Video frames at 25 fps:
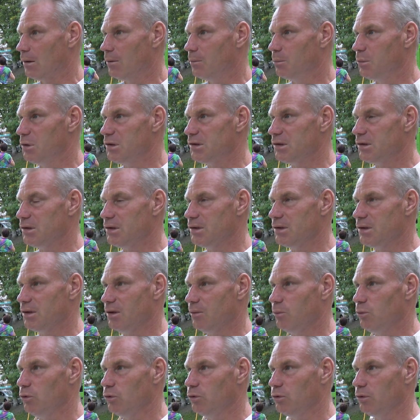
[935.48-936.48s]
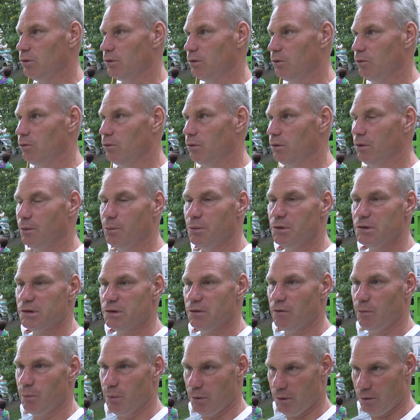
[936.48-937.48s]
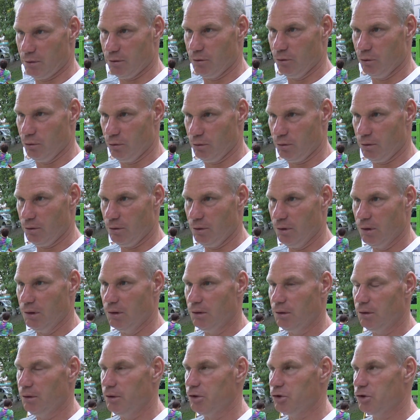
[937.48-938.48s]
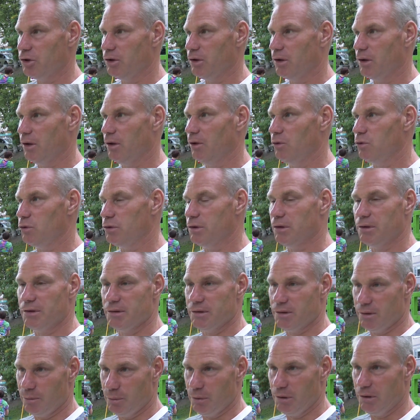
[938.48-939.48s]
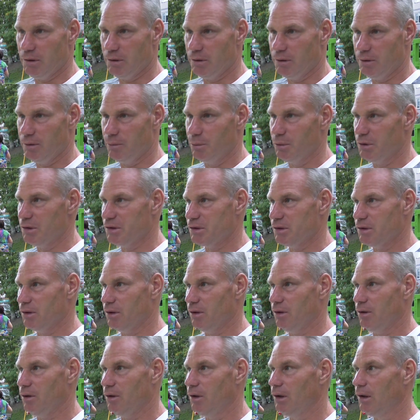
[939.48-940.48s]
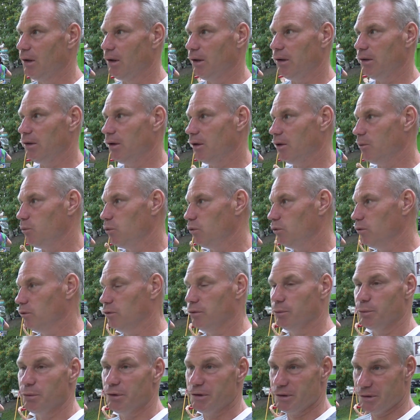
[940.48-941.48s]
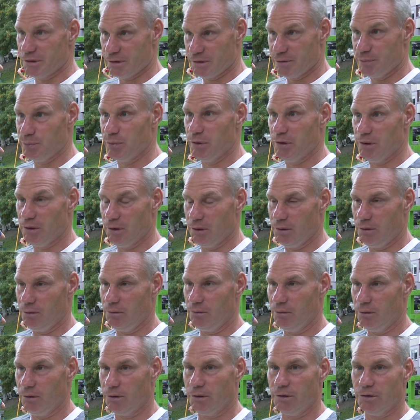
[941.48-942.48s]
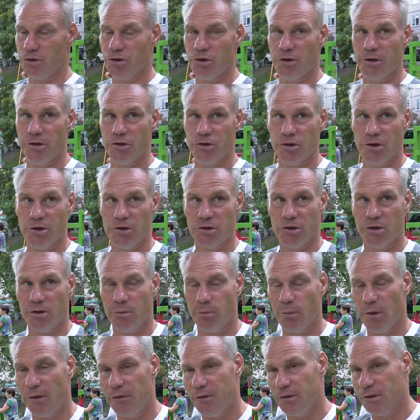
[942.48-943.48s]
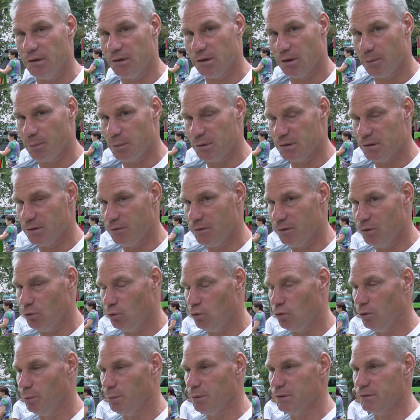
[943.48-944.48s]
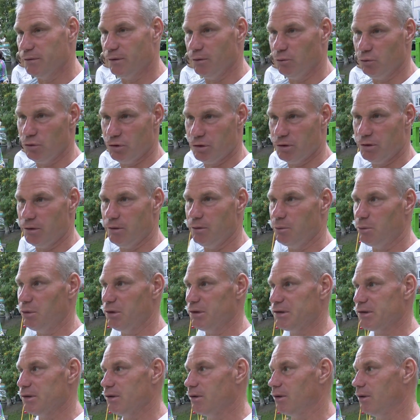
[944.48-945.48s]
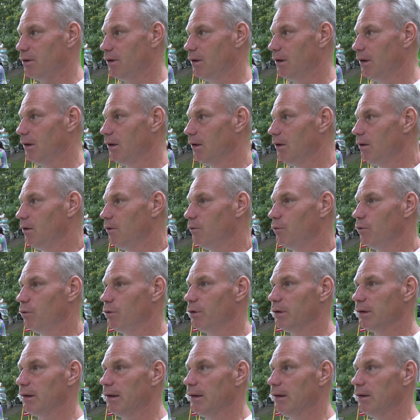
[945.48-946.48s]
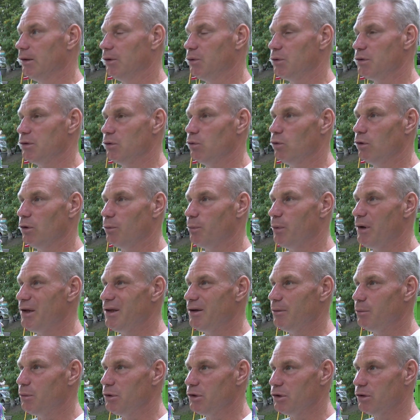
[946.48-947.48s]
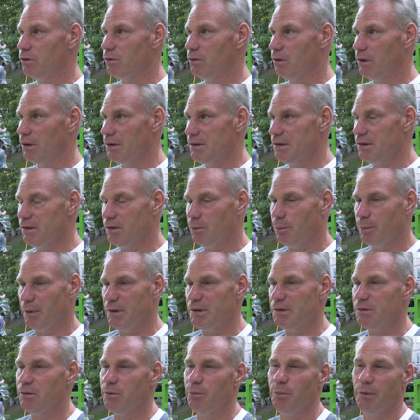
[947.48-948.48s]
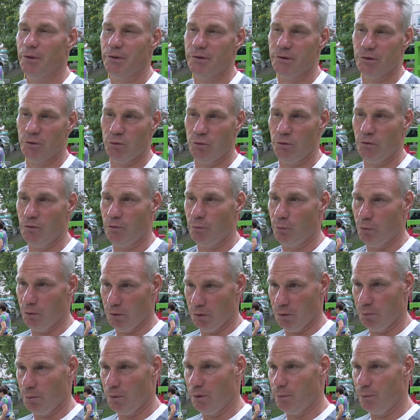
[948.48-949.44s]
мышцы здесь работают, ну, это мышцы, во-первых, ног, те же икроножные, это забедренные мышцы, да, это работают мышцы спины, это широчайшие рабовидные, трапециевидные, полупозвоночные мышцы, мышцы. Вот. То есть укрепление мышечного корсета, в принципе, происходит в полном